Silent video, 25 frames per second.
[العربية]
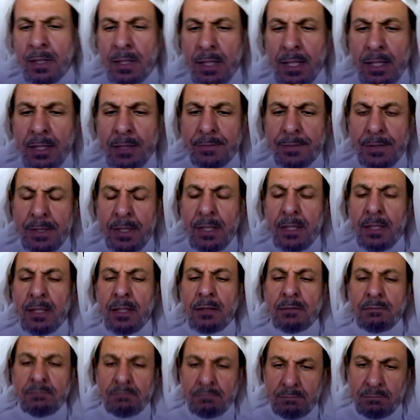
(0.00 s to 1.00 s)
هذه
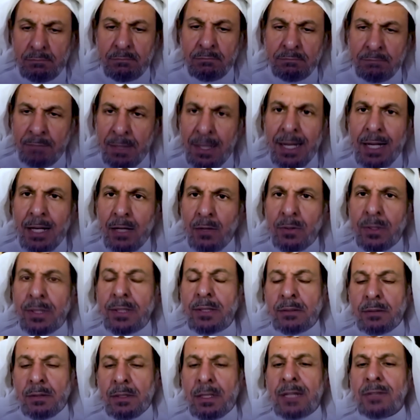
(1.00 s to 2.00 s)
فيها
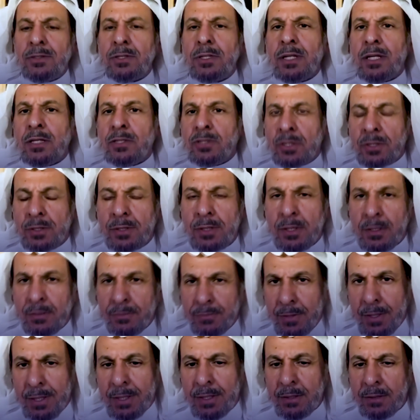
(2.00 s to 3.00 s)
بلاوي خطيرة جدا
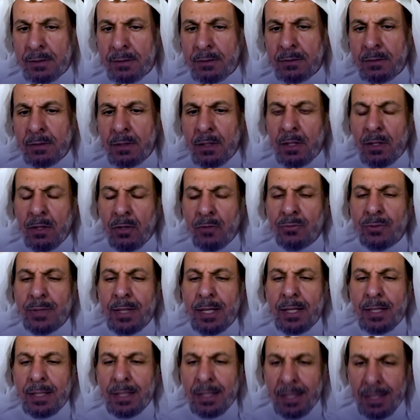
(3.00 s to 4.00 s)
فعلا
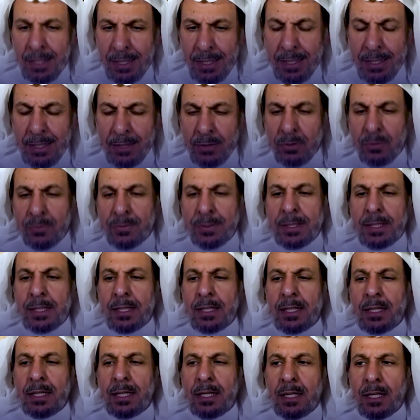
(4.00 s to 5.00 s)
فيها إلحاد
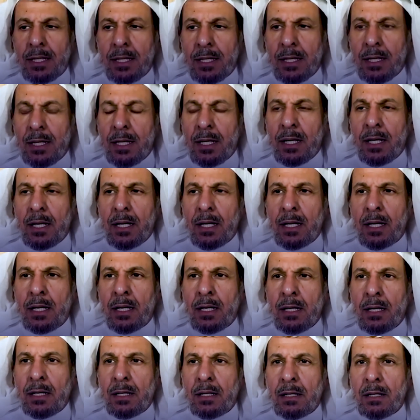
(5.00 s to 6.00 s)
وفيها
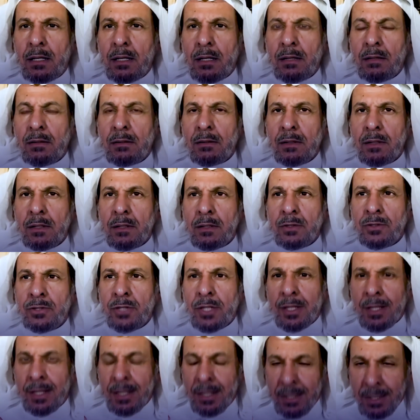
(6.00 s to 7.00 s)
آه،
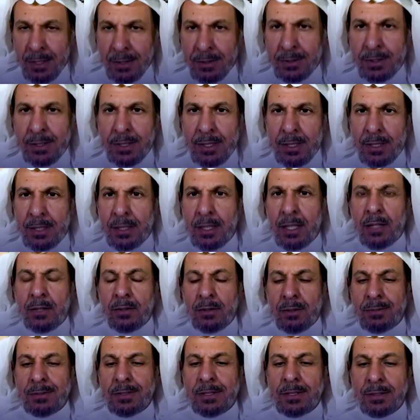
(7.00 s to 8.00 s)
جرى على الدين على
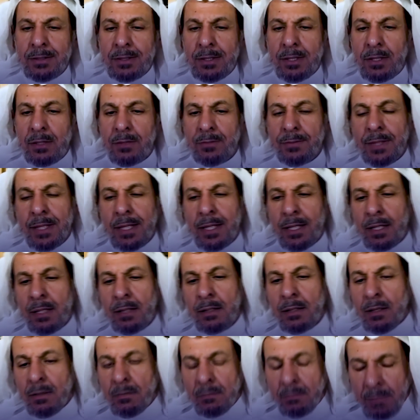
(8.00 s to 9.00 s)
ثوابت الدين وفيها
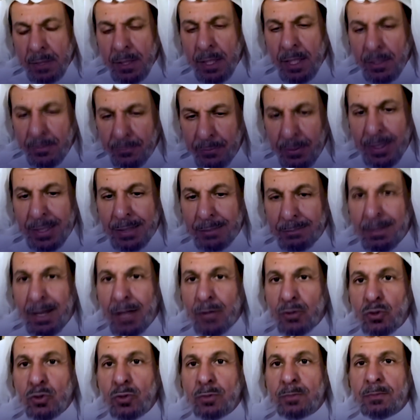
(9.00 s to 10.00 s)
يعني فعلا
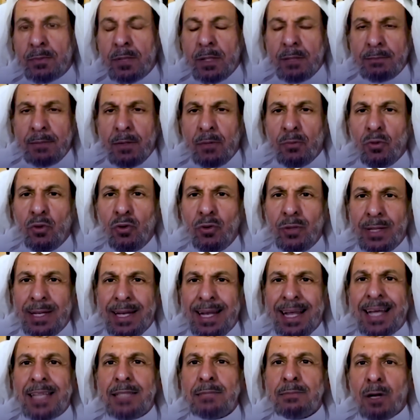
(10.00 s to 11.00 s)
مخدوم الموضوع
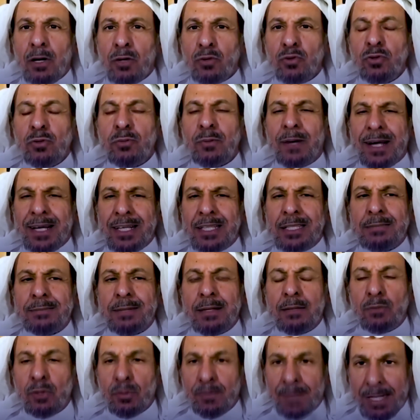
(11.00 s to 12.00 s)
الإلحاد مخدوم
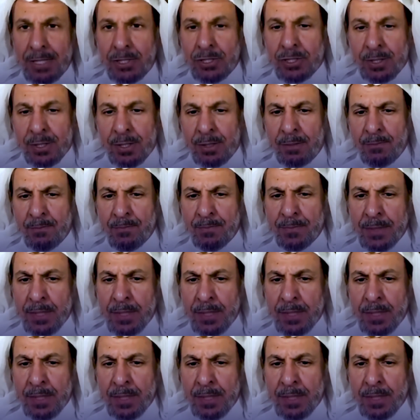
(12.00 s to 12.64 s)
خدمة مباشرة